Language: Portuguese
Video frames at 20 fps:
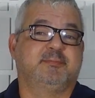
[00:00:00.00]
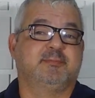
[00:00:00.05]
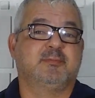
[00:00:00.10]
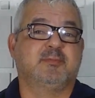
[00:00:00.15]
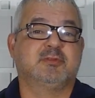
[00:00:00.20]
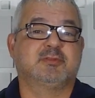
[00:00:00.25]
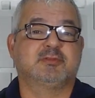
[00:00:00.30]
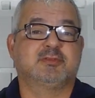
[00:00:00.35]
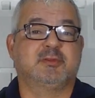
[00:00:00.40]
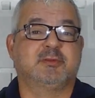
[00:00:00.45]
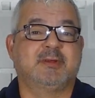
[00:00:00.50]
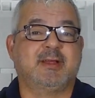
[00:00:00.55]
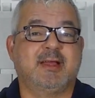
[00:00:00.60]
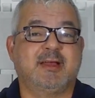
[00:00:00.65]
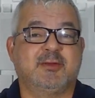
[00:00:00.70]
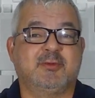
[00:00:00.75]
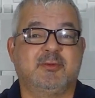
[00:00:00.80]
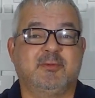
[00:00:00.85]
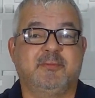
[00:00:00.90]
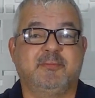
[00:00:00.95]

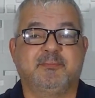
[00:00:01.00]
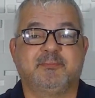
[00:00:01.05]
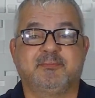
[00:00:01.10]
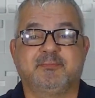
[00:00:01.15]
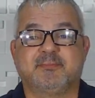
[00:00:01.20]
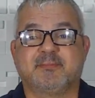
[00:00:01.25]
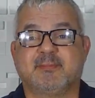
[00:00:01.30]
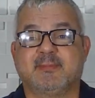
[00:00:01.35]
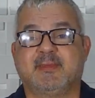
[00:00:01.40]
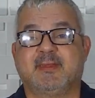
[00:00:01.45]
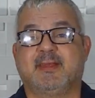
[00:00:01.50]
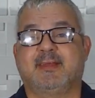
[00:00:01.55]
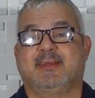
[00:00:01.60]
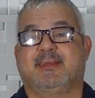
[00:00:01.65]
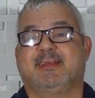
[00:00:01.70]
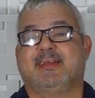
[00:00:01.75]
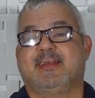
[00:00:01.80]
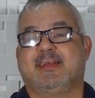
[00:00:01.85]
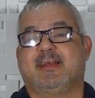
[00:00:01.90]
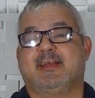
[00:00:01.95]
Bolsonaro né,
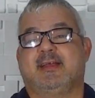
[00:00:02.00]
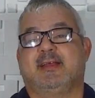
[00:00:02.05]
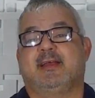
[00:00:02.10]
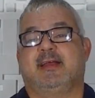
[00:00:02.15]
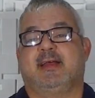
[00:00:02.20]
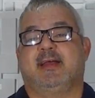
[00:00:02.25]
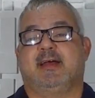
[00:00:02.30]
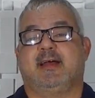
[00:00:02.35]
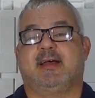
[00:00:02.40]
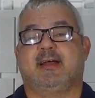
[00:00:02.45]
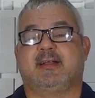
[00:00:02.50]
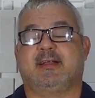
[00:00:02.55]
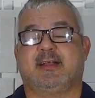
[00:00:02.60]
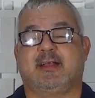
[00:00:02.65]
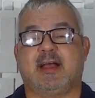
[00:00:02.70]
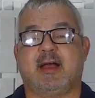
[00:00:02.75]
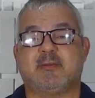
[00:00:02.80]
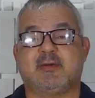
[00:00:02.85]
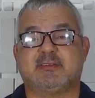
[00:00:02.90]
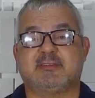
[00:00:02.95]

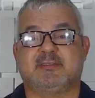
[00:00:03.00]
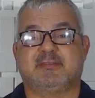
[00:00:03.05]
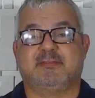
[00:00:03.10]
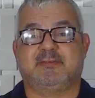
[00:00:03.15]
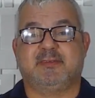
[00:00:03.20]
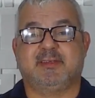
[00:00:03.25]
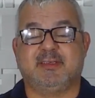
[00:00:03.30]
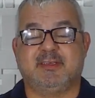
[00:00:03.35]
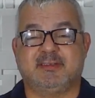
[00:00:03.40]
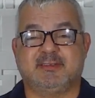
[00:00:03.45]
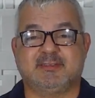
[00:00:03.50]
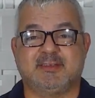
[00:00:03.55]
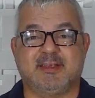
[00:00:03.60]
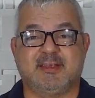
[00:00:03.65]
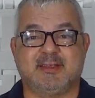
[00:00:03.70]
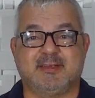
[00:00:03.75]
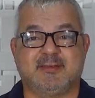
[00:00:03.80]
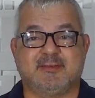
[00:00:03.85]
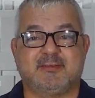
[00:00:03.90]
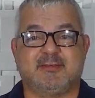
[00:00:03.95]
acaba de vez
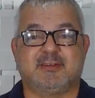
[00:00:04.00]
né,